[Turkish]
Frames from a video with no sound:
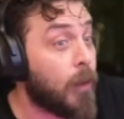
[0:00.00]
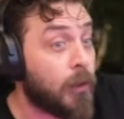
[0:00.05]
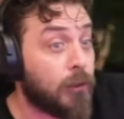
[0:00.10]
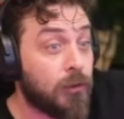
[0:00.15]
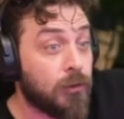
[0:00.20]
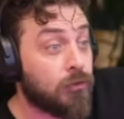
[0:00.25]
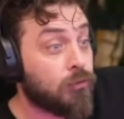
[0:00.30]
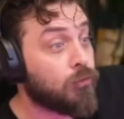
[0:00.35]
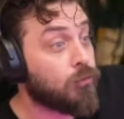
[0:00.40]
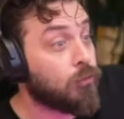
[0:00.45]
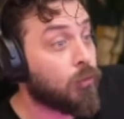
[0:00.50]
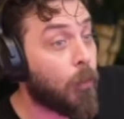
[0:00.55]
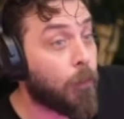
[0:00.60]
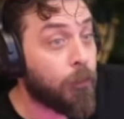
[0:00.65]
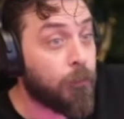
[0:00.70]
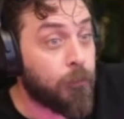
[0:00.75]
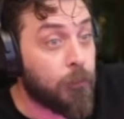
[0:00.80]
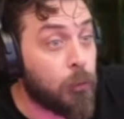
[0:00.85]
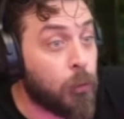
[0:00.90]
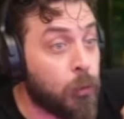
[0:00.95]
Ertesi gün
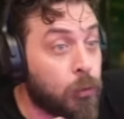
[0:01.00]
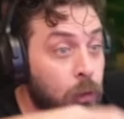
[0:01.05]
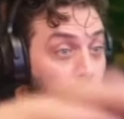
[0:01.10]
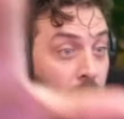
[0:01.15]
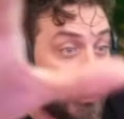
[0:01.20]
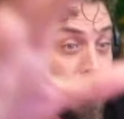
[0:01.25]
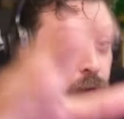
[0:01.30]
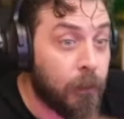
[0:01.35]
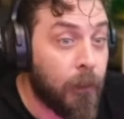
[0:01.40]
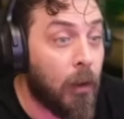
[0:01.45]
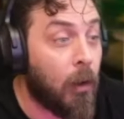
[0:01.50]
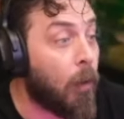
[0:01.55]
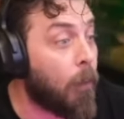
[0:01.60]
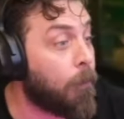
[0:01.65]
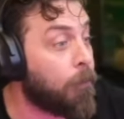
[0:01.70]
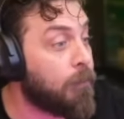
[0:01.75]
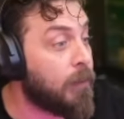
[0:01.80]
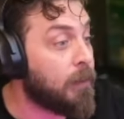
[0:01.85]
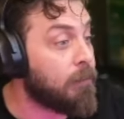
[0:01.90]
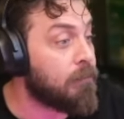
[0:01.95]
hop kutu açma
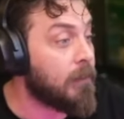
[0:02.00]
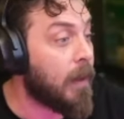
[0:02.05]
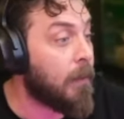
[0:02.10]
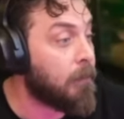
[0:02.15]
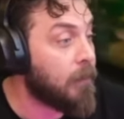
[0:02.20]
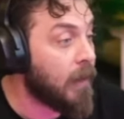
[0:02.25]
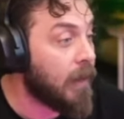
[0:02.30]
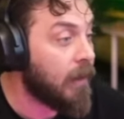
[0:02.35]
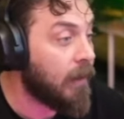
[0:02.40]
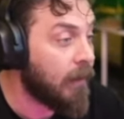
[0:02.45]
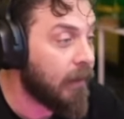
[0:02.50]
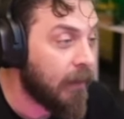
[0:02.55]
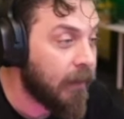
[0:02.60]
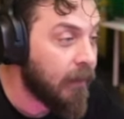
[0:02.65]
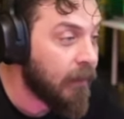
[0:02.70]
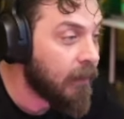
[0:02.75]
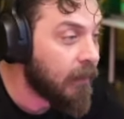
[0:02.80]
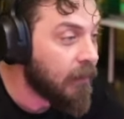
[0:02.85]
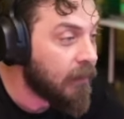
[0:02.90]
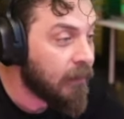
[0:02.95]
hop bilmem ne.
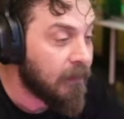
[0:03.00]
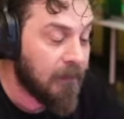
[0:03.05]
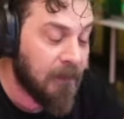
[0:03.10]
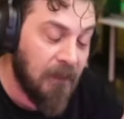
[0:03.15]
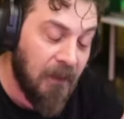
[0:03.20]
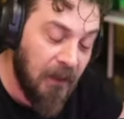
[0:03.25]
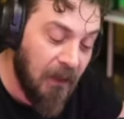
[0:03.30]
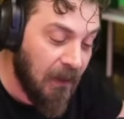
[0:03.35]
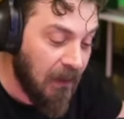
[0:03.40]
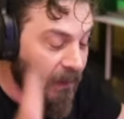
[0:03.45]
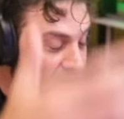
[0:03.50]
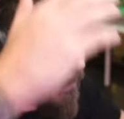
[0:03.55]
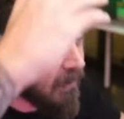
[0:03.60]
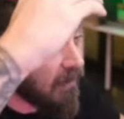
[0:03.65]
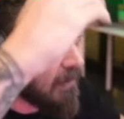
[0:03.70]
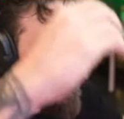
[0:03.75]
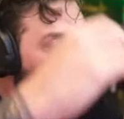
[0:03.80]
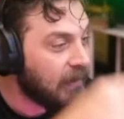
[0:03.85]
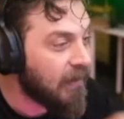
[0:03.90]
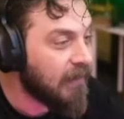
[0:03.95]

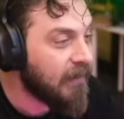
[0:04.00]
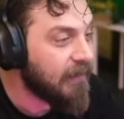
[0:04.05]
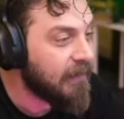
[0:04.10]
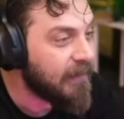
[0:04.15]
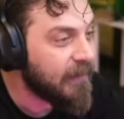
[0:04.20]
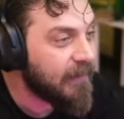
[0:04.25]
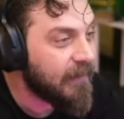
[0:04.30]
Ah!